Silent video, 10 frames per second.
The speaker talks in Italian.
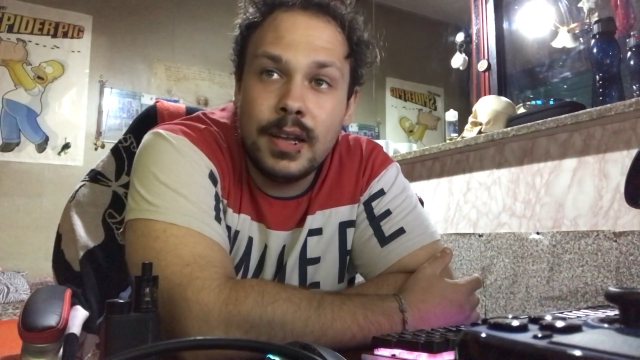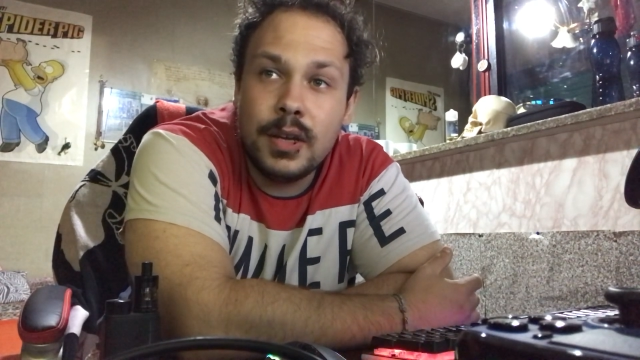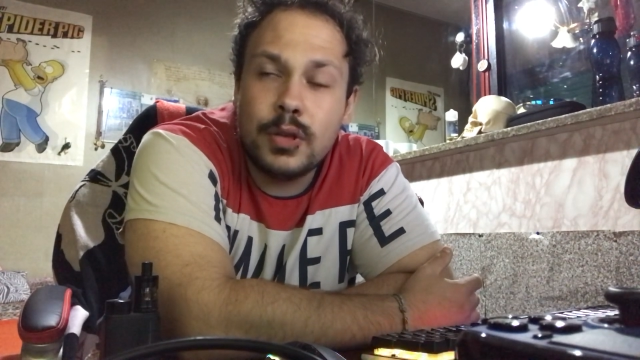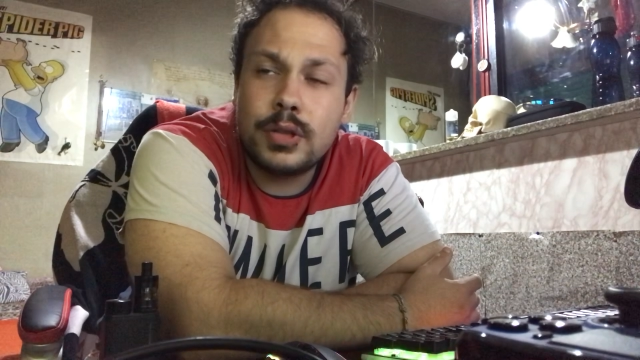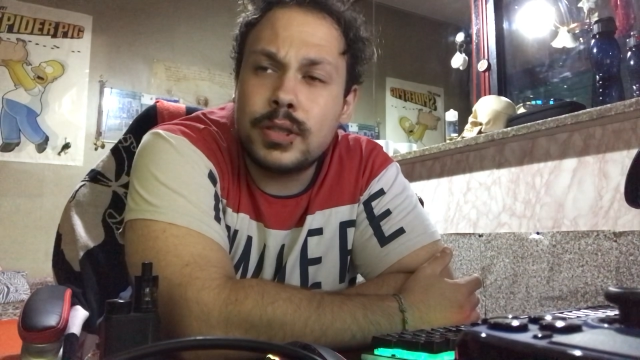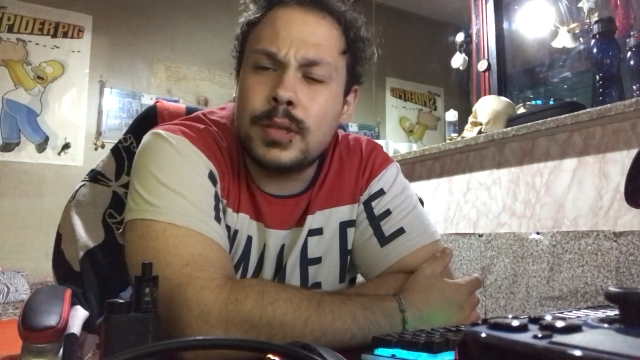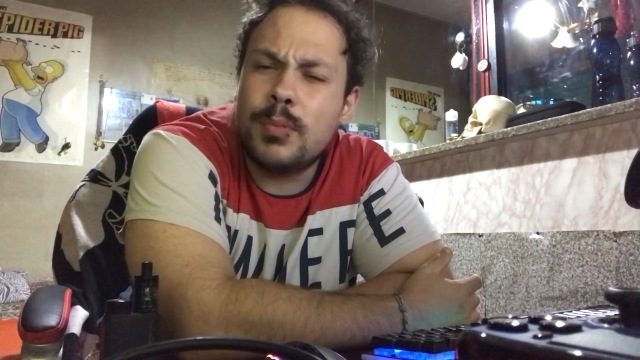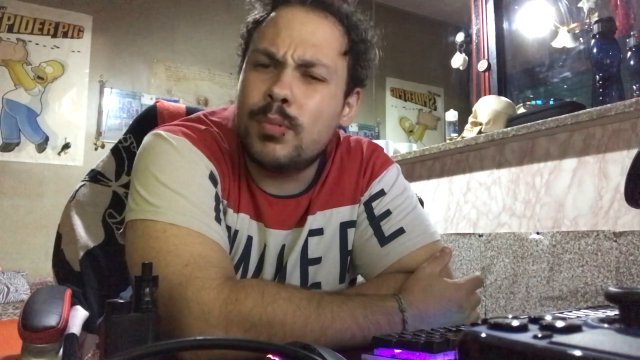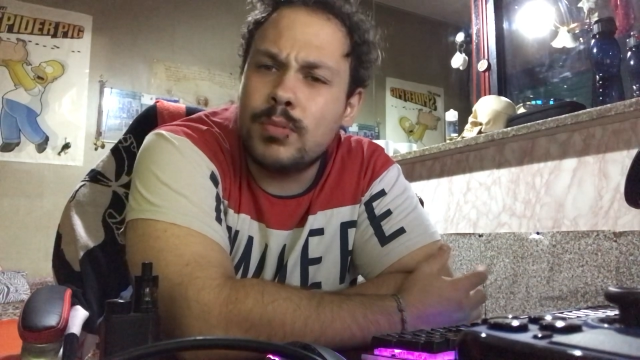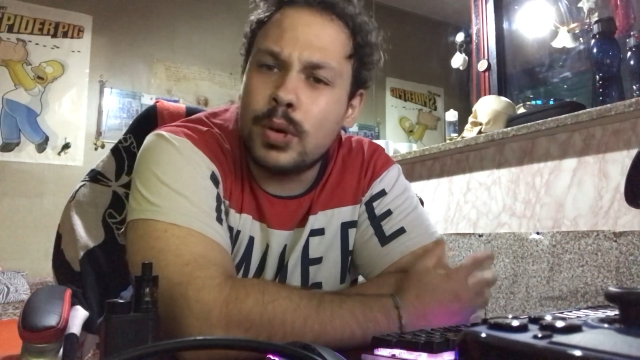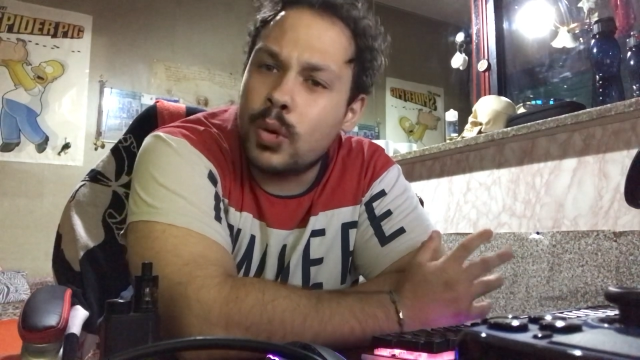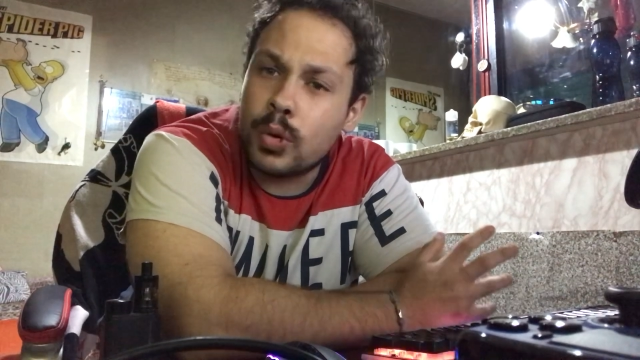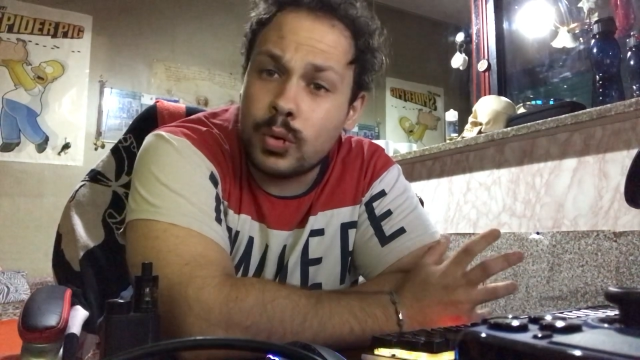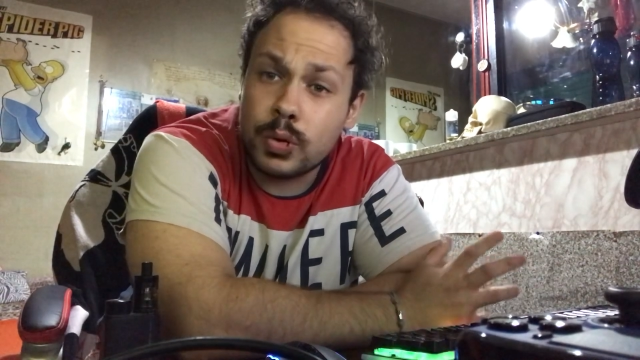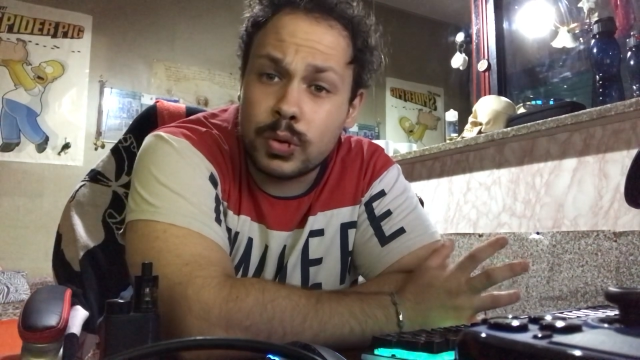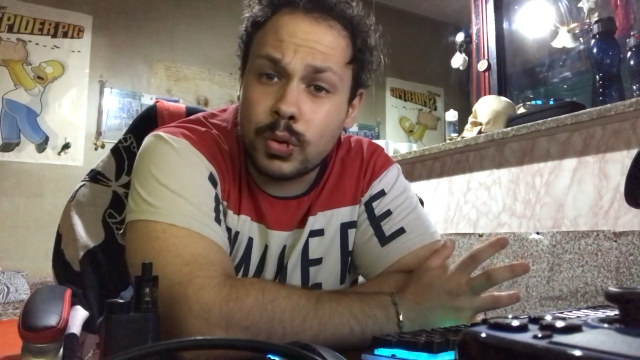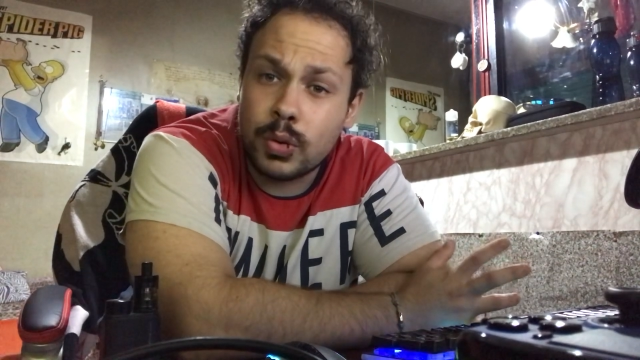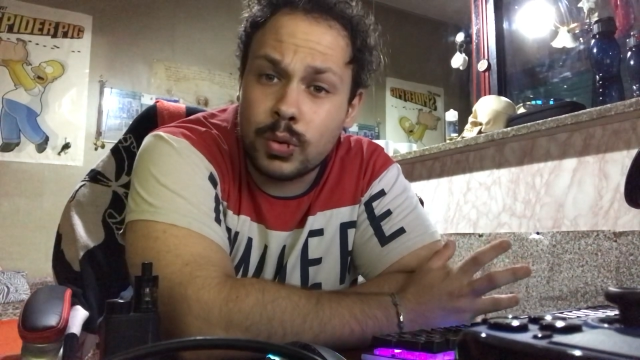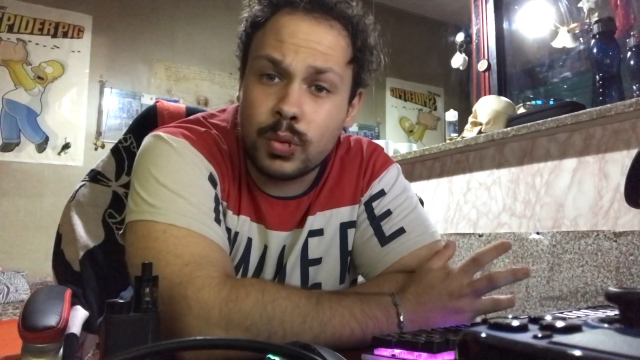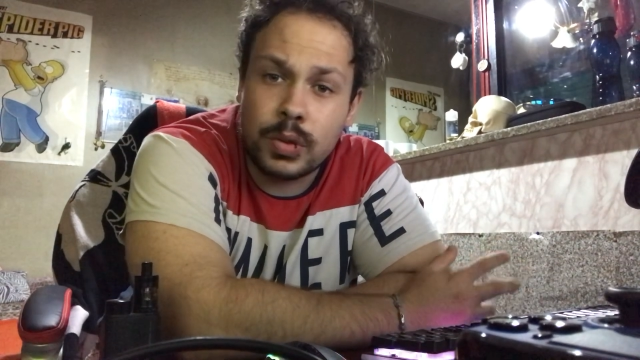Non so se lo
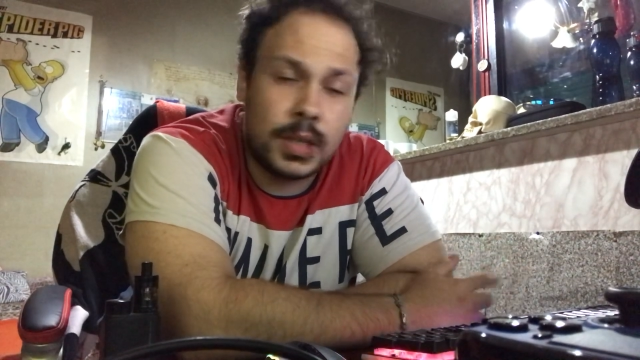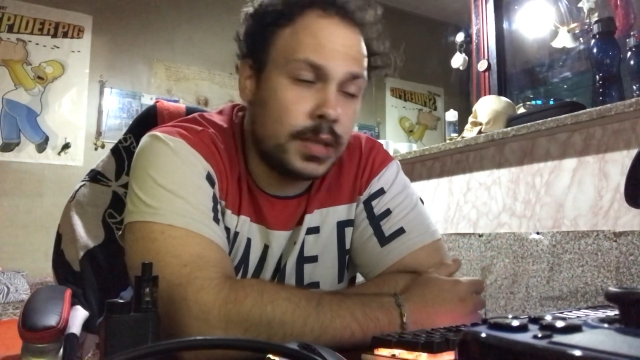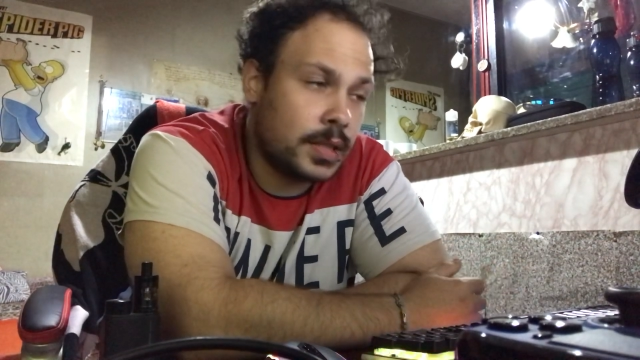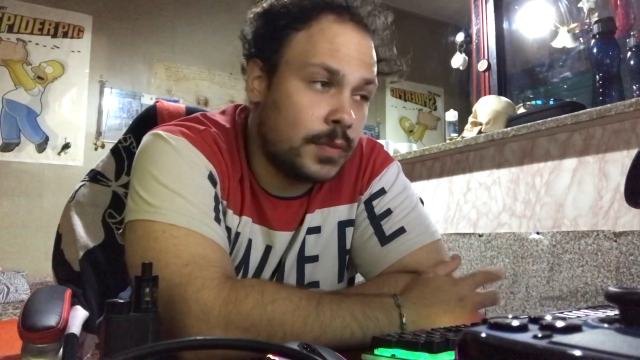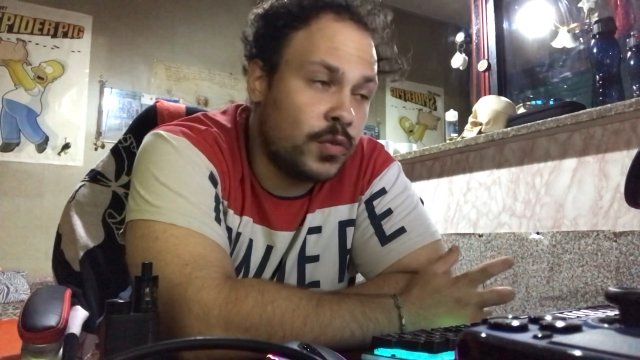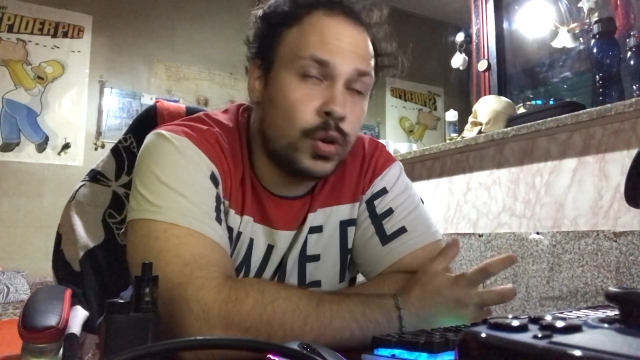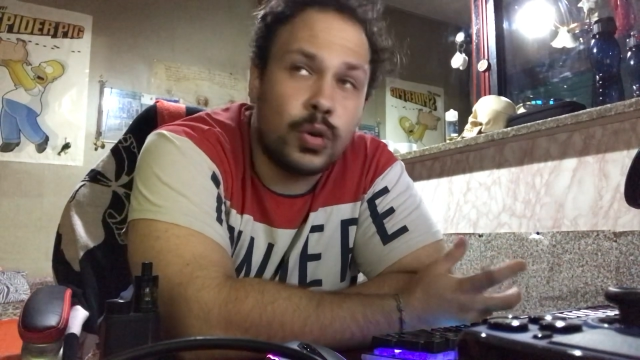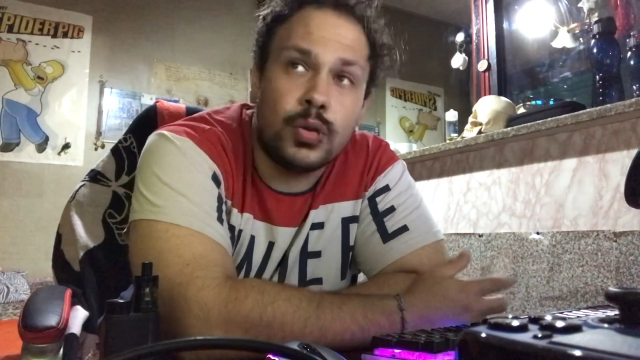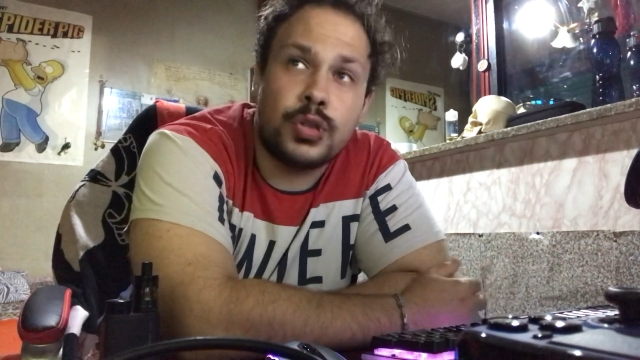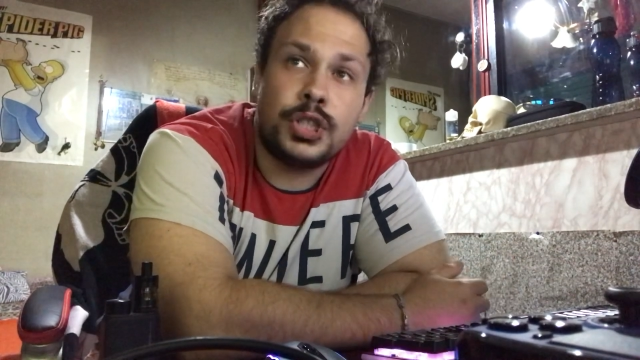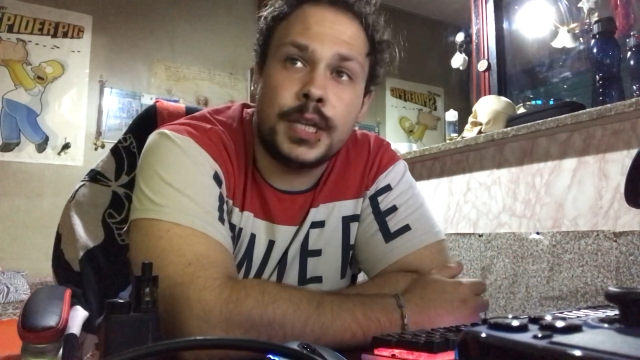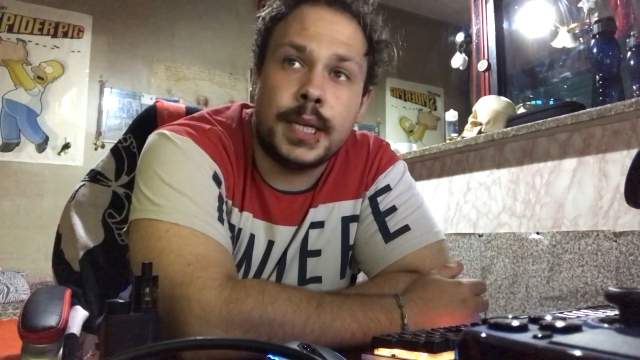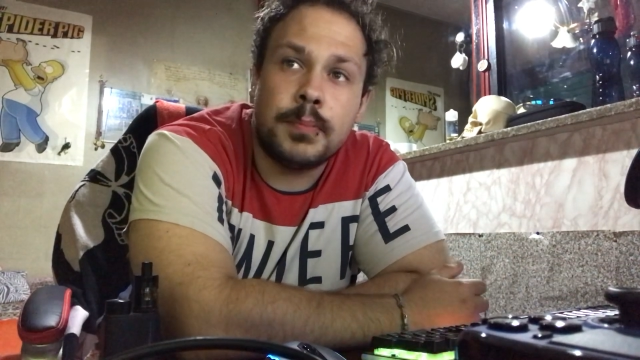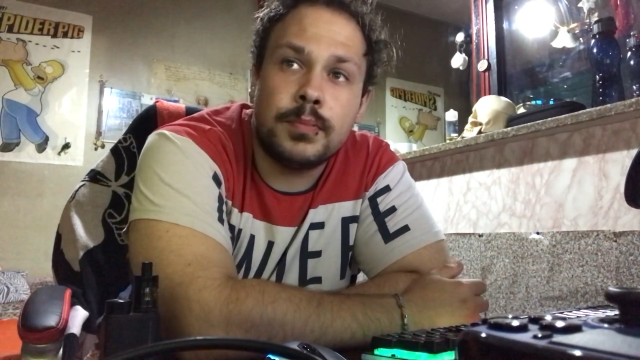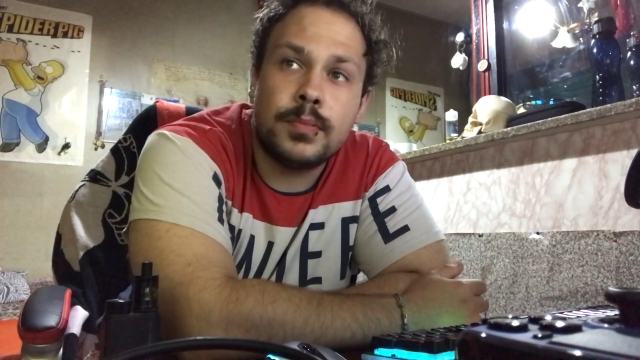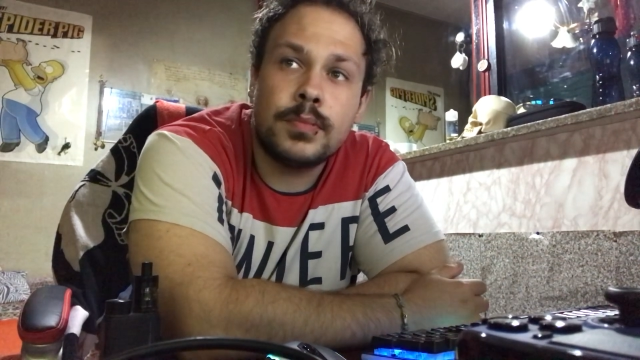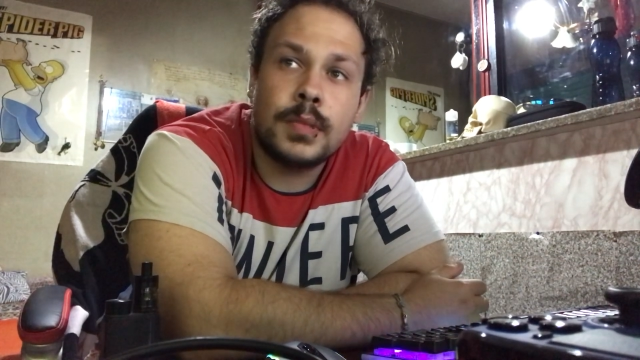conoscono tutti, se voi lo conoscete